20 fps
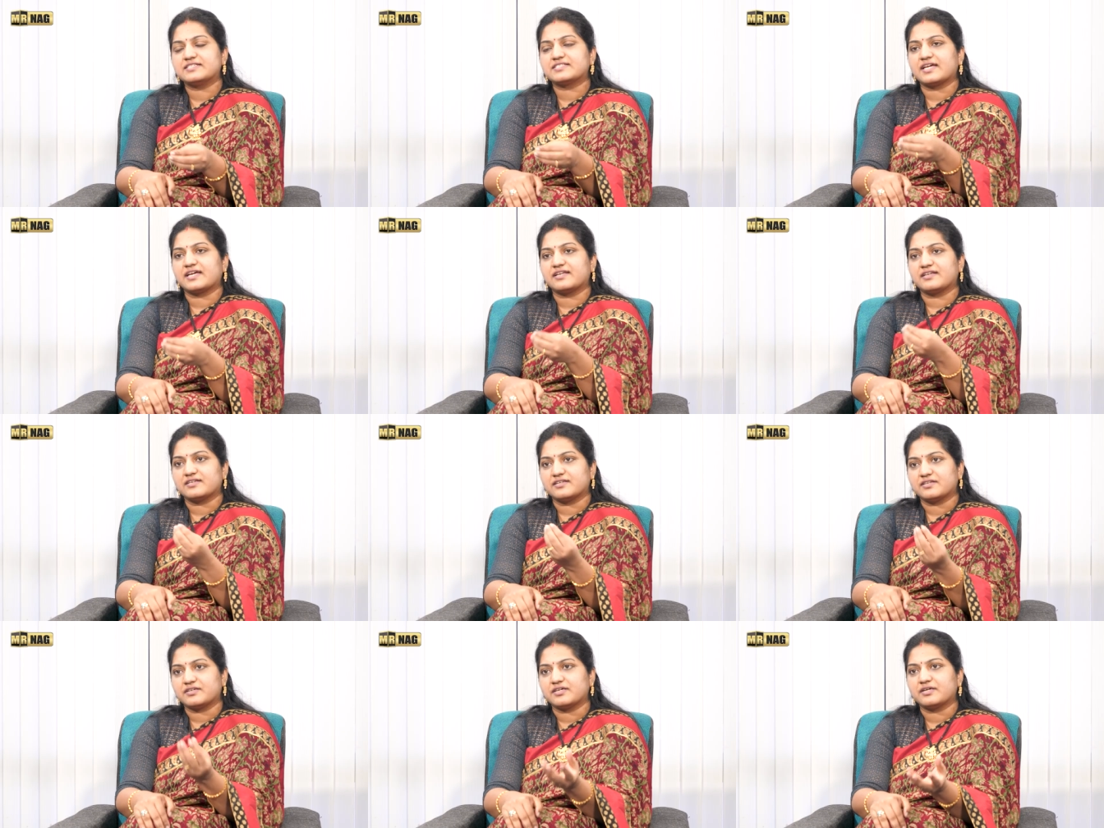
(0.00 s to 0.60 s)

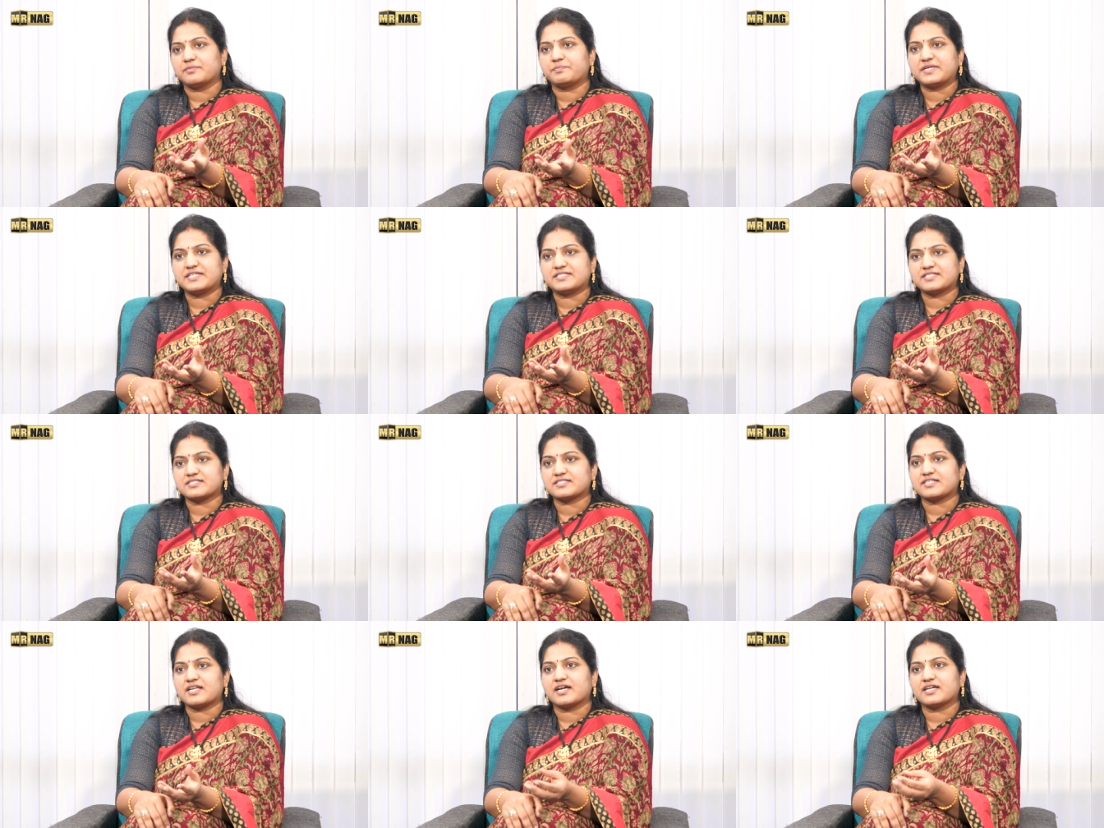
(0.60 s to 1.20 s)
డిజైనర్
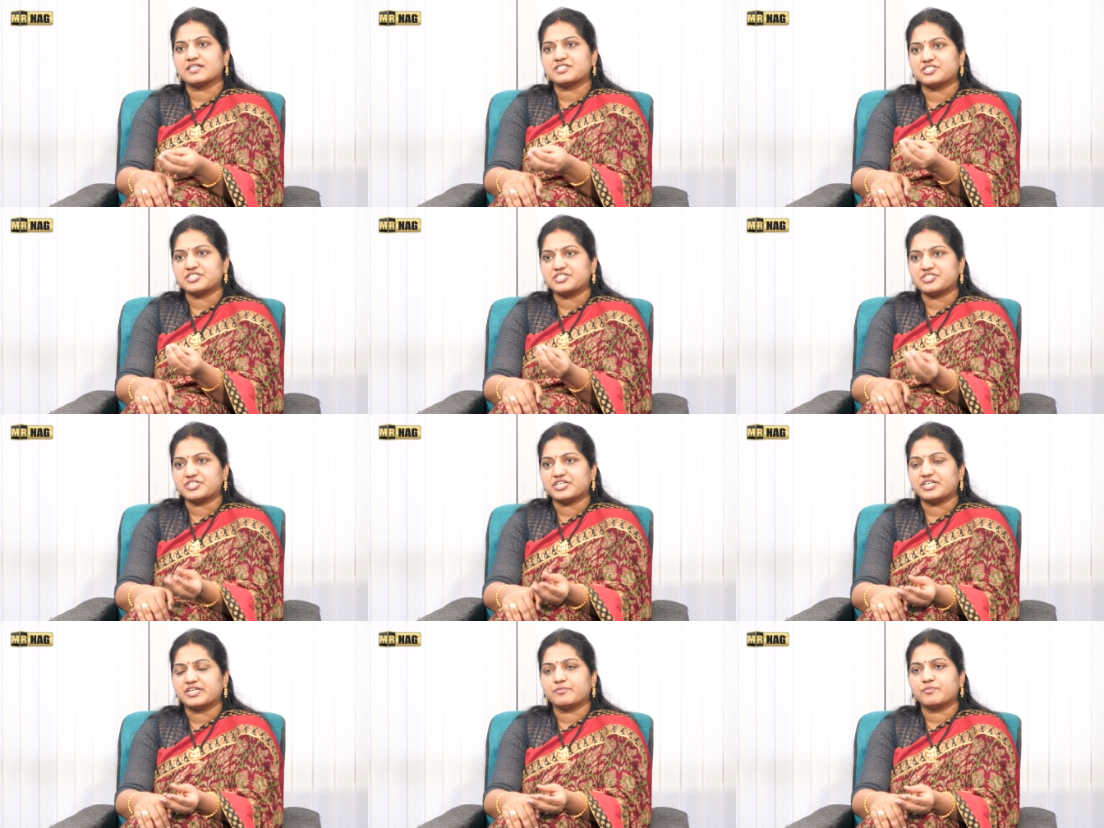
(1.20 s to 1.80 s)
పీసెస్ లాగా
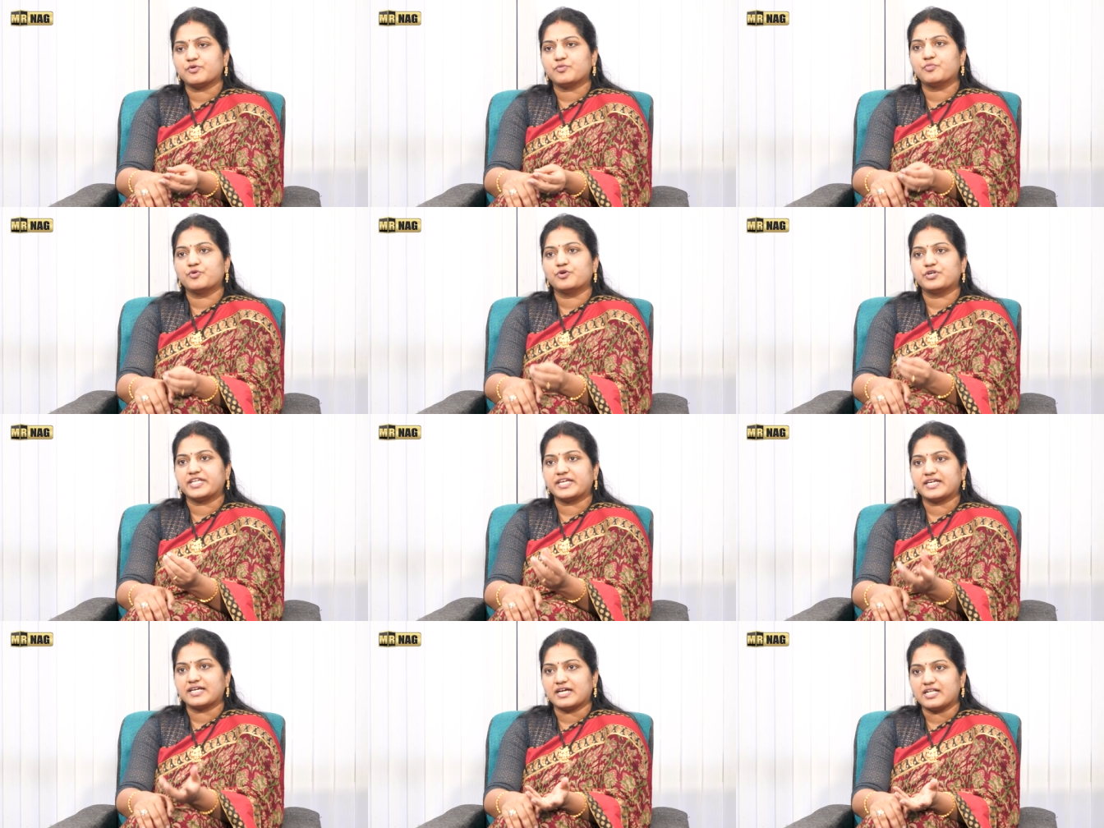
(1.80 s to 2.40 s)
స్టిచ్ చేయడము
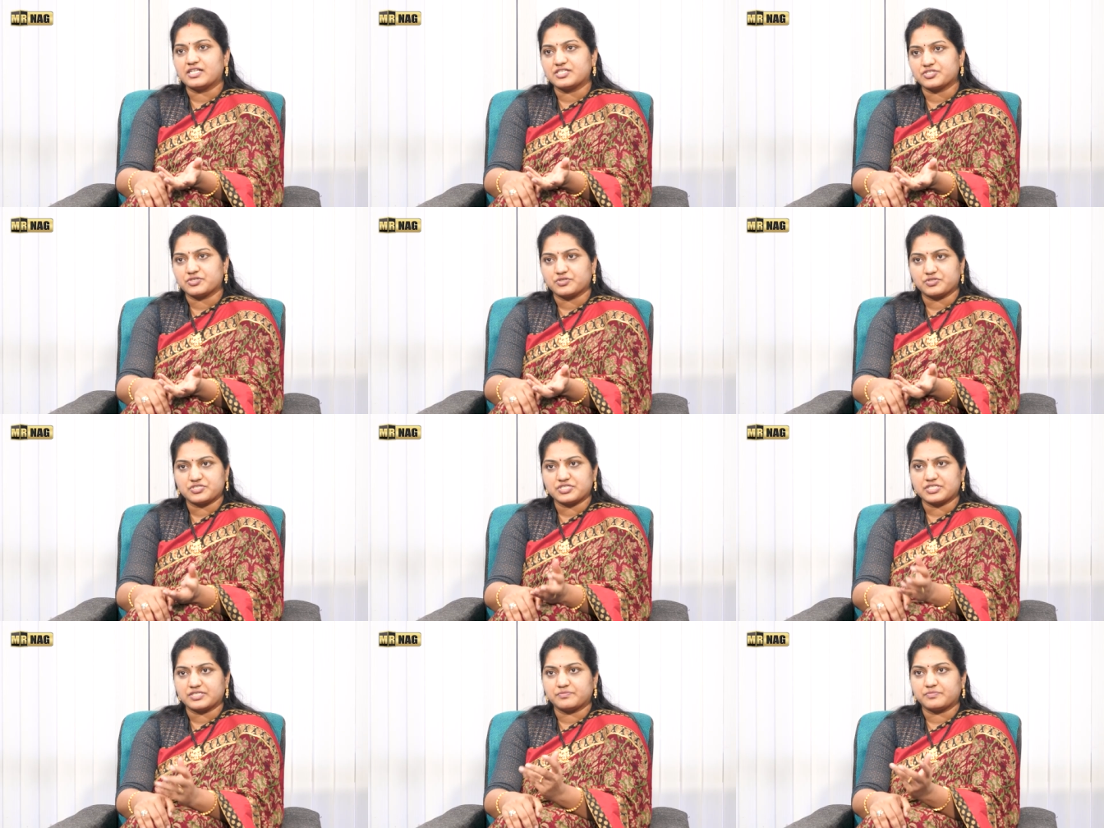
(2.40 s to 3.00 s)
బొటిక్ కల్చర్
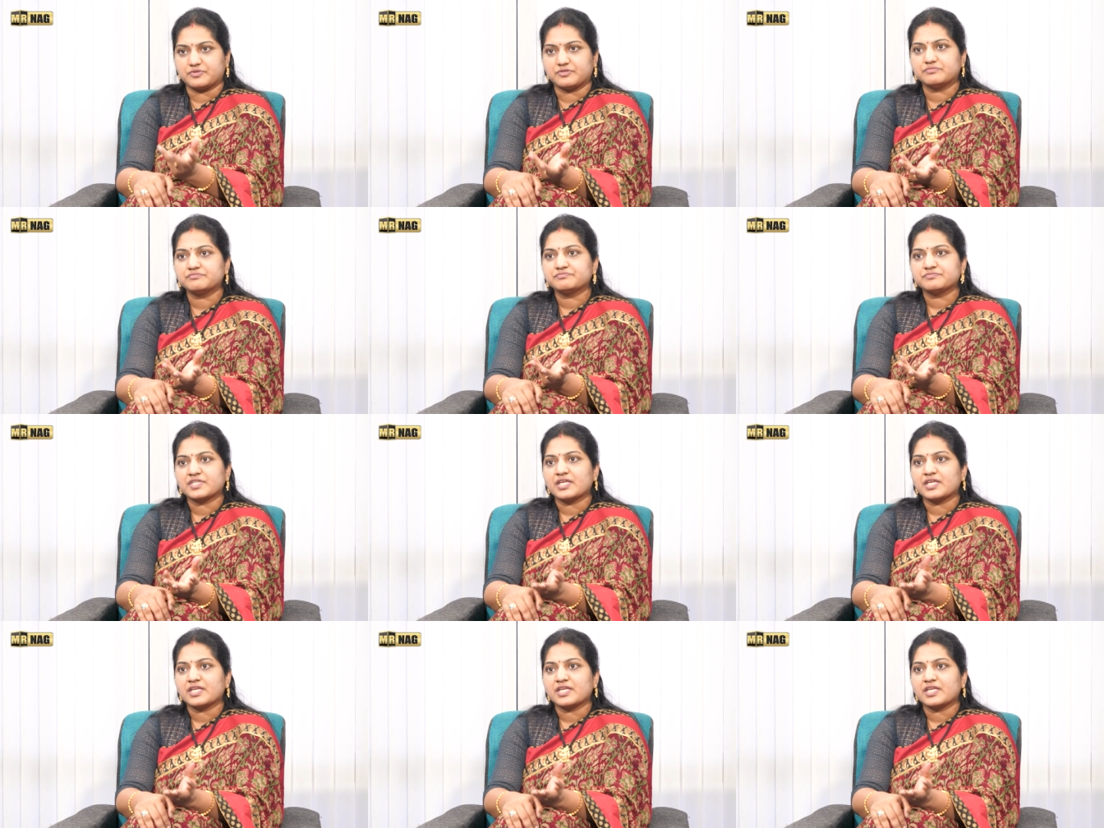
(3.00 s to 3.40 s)
వచ్చింది ఇప్పుడు